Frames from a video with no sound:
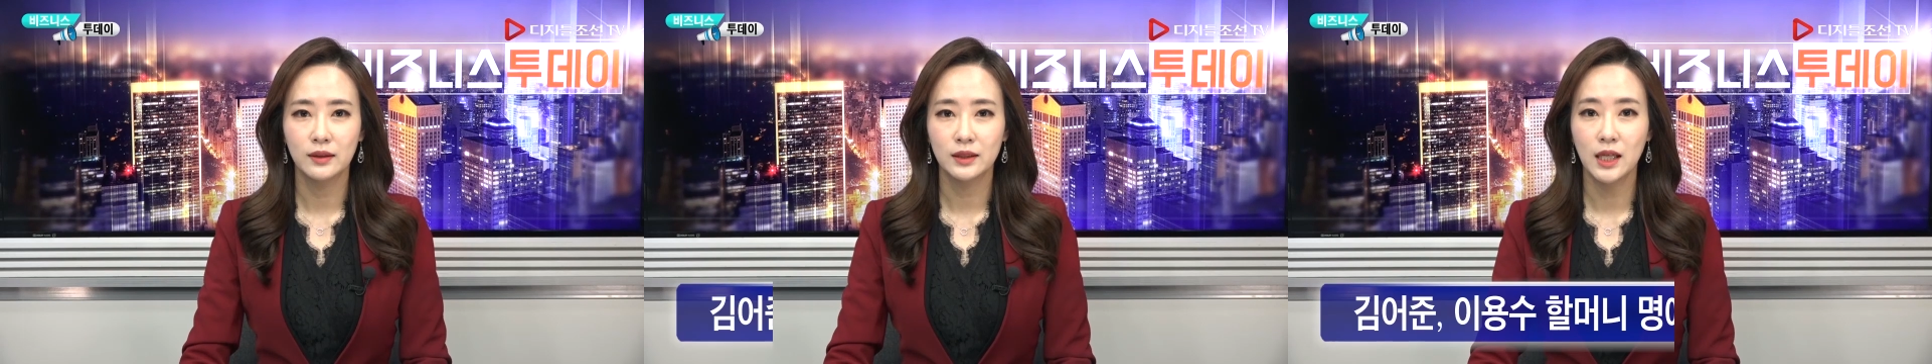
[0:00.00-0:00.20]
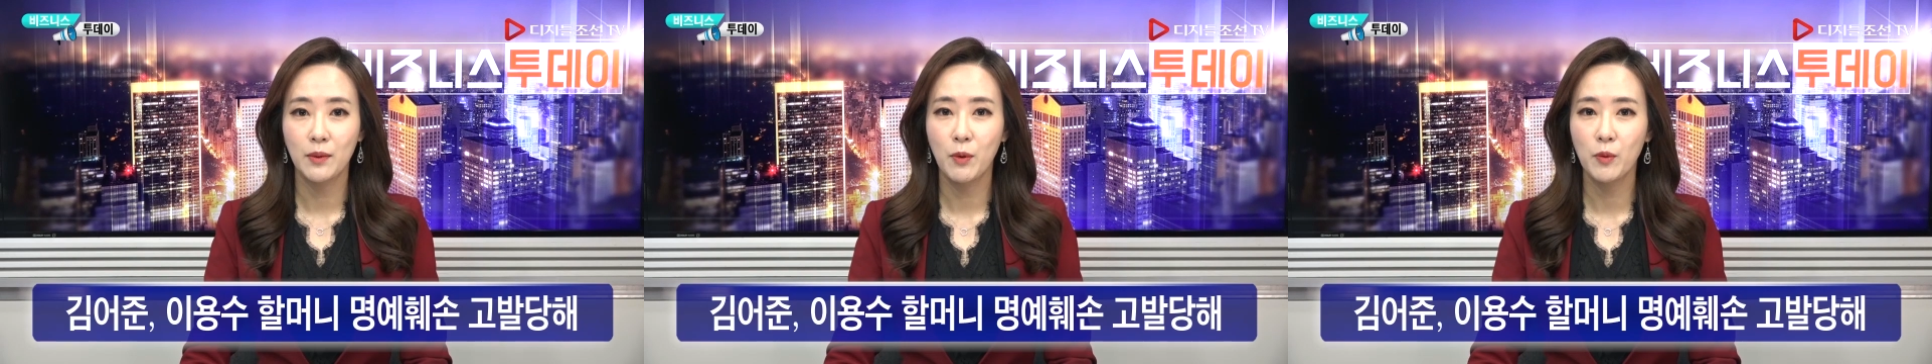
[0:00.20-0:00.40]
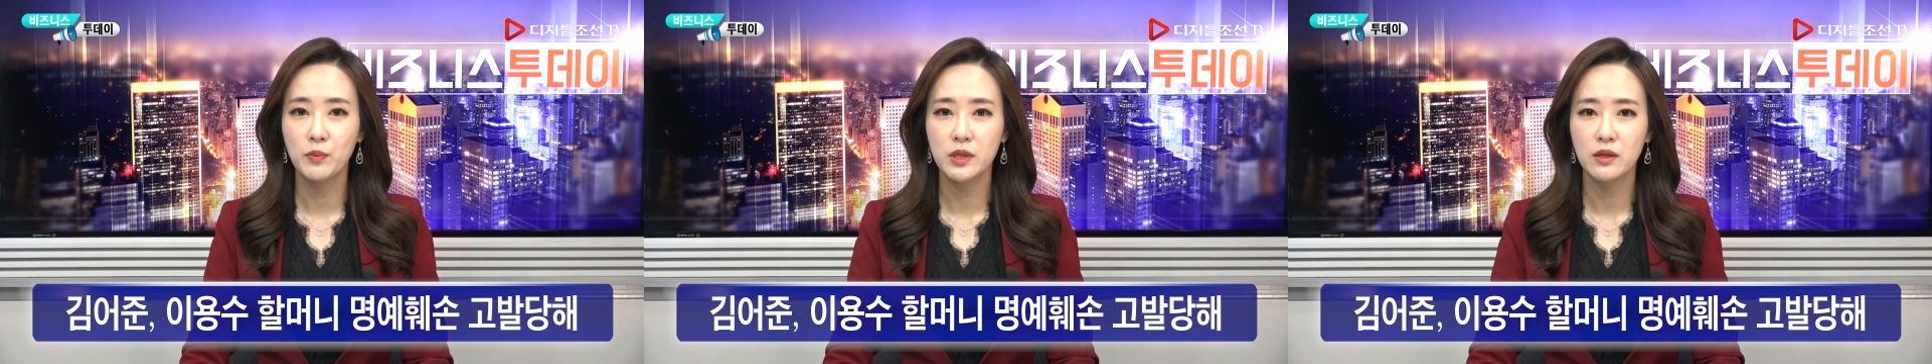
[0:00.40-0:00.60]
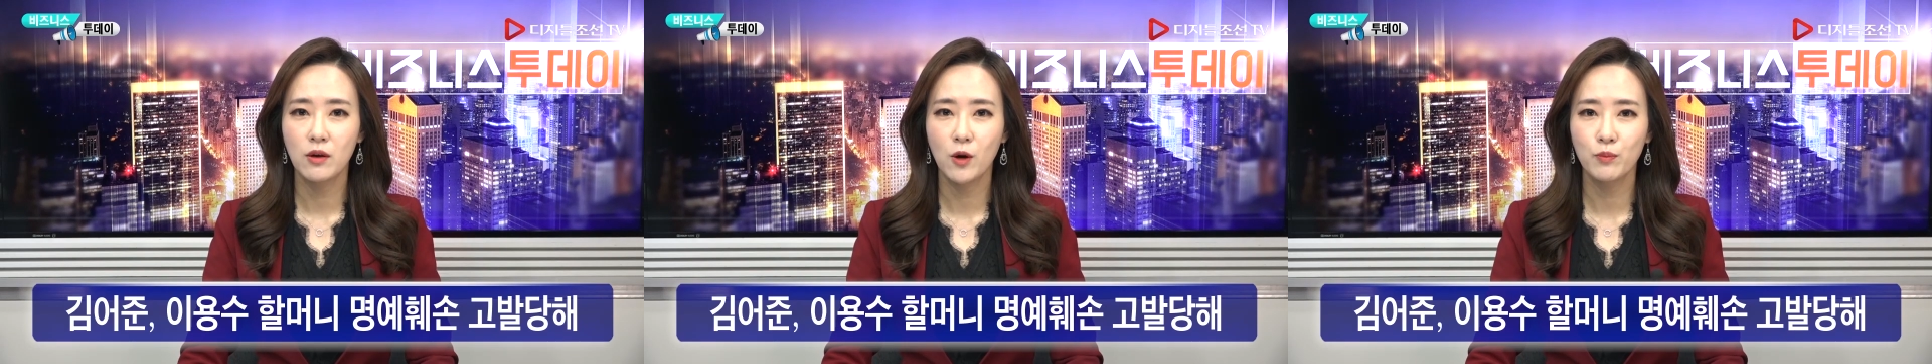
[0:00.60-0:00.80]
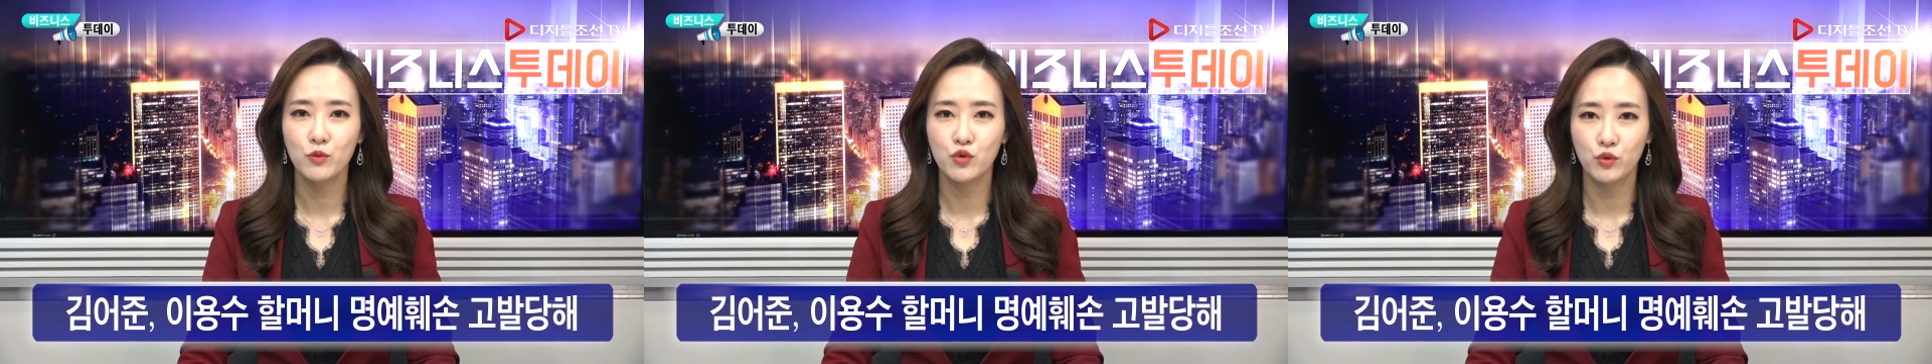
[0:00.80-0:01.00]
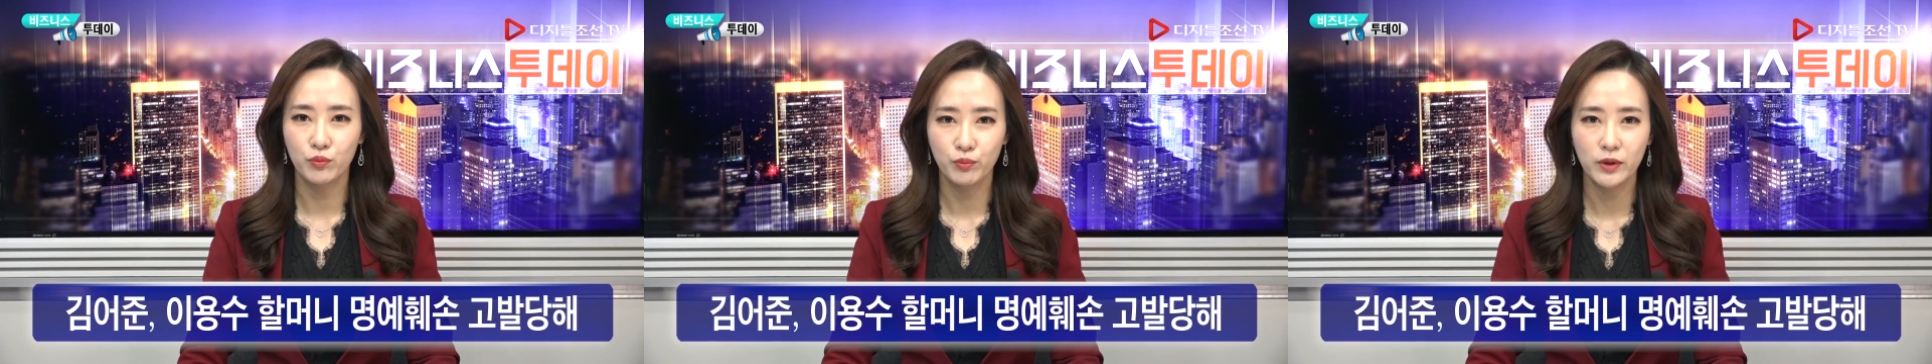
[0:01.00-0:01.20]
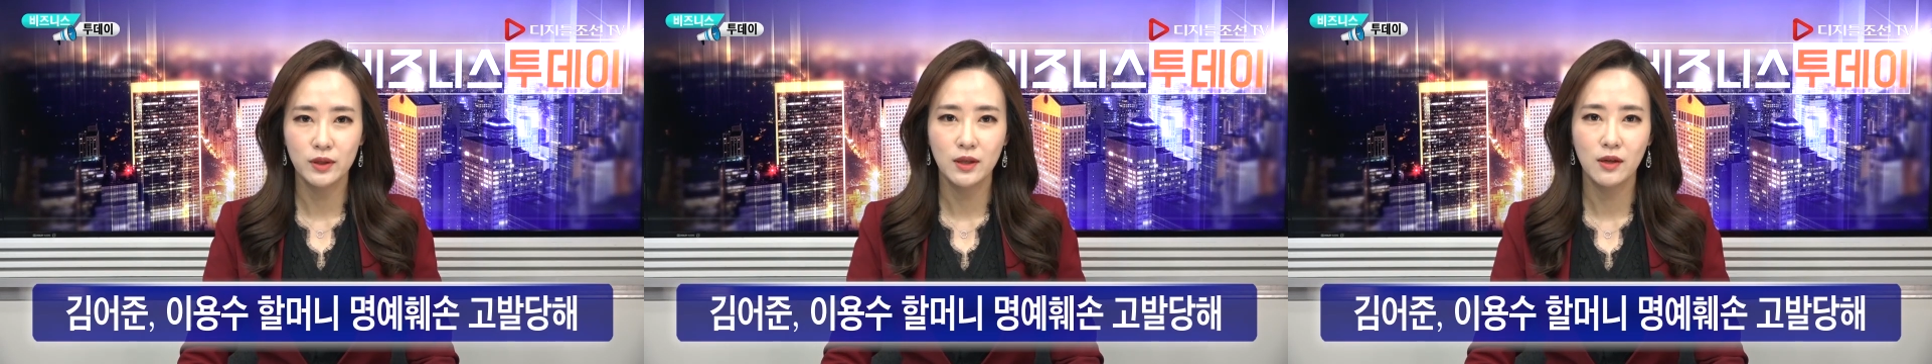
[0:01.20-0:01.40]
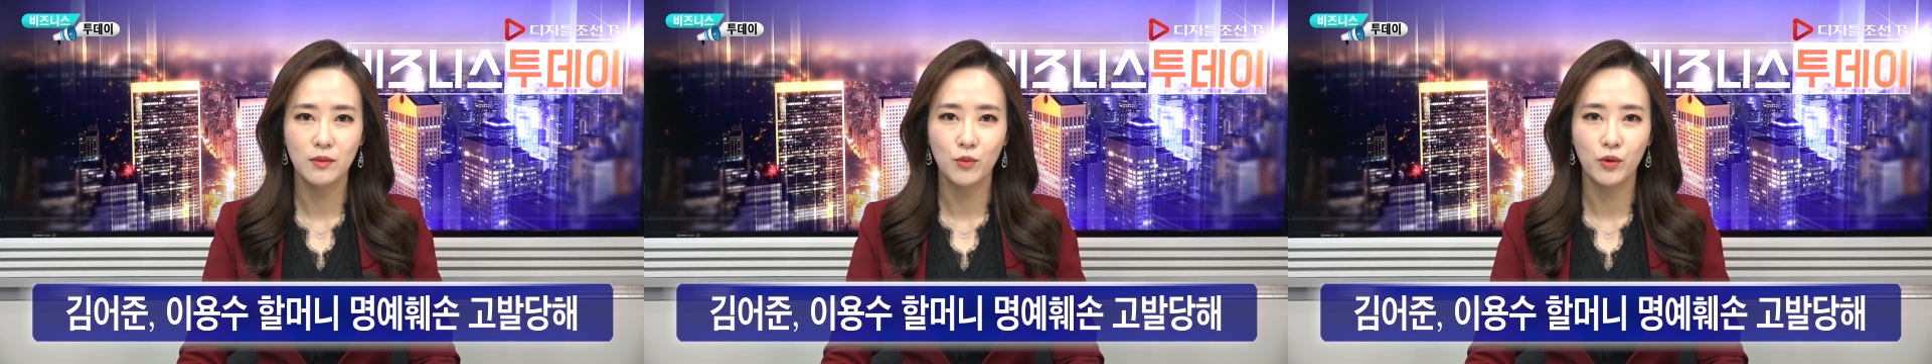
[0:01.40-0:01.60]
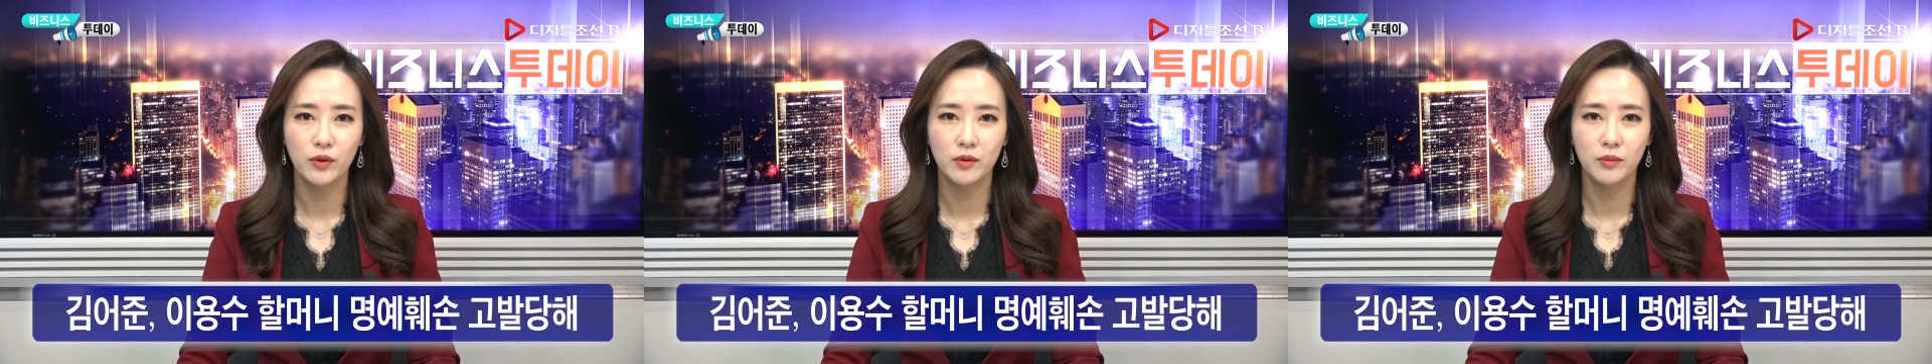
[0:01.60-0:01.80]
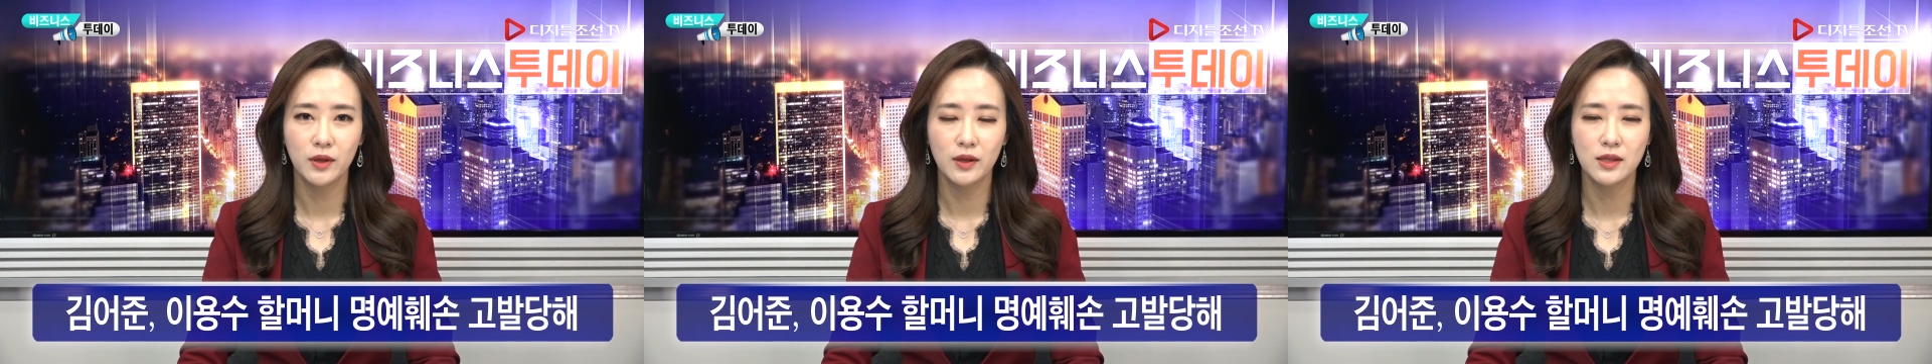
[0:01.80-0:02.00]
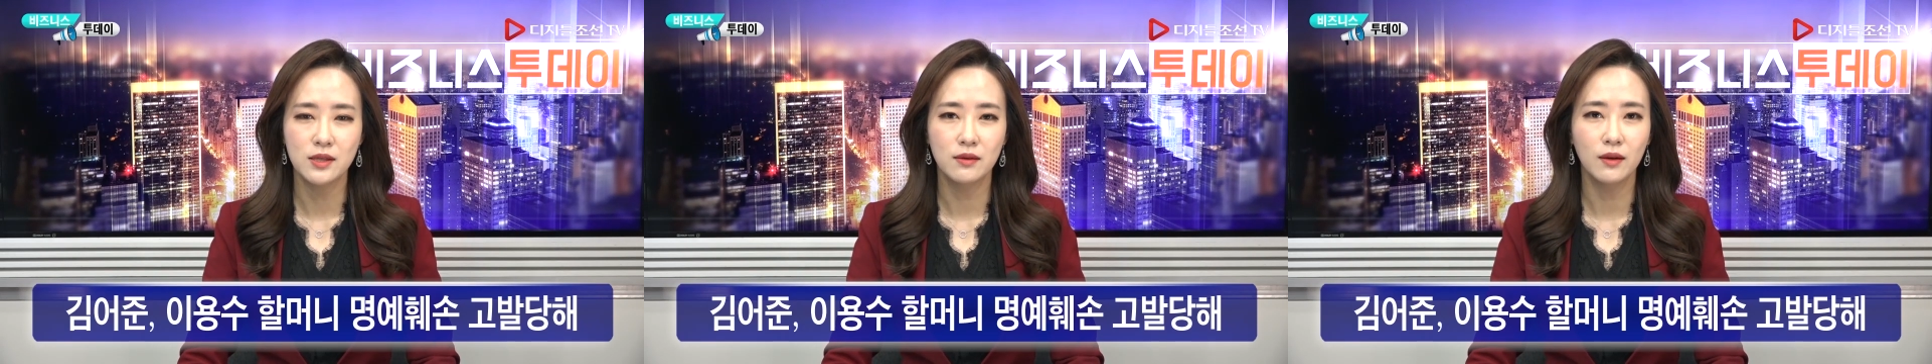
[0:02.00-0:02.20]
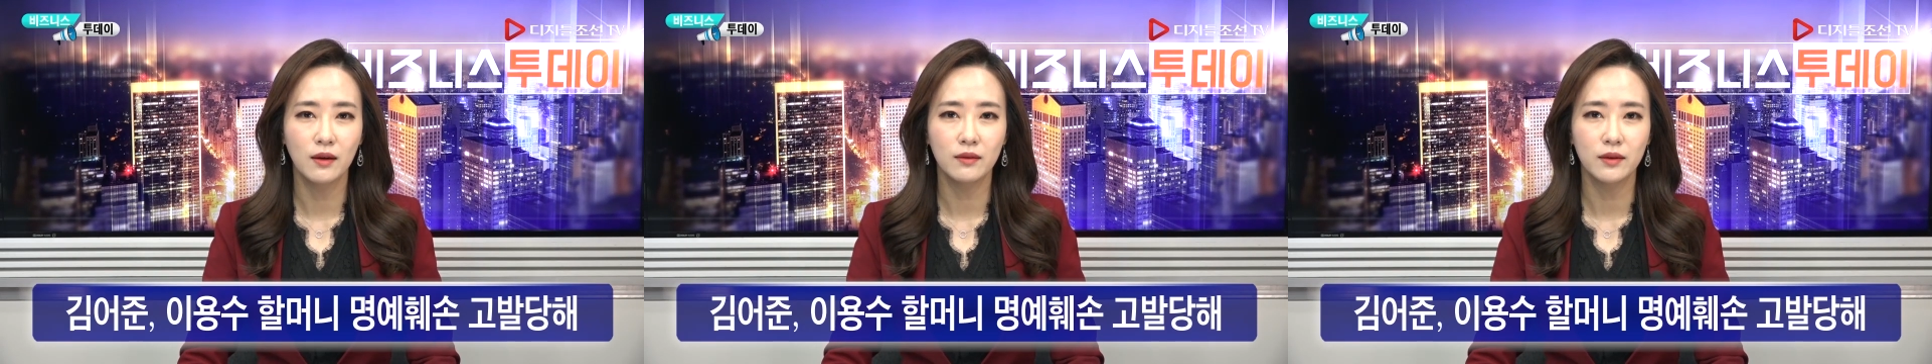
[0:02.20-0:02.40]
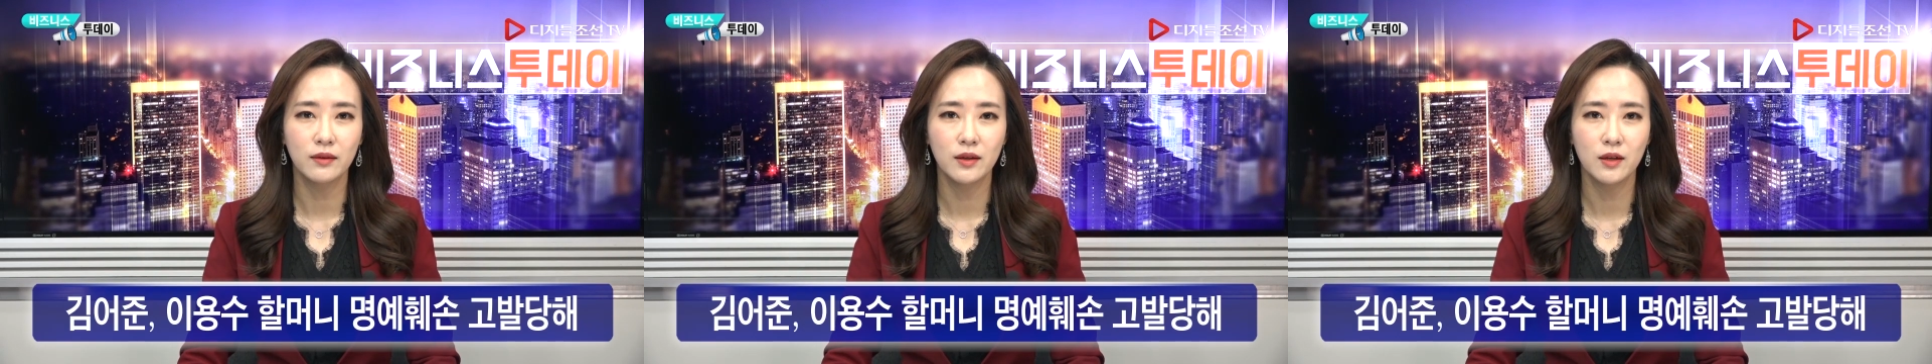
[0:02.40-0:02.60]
사법시험 준비생 모임이 지난 일